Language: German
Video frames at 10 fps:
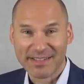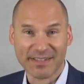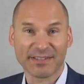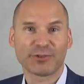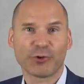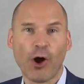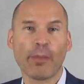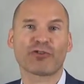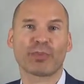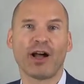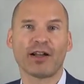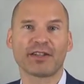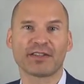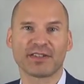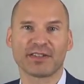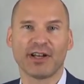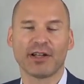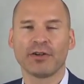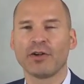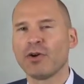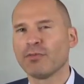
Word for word: sind körpersprachliche Signale,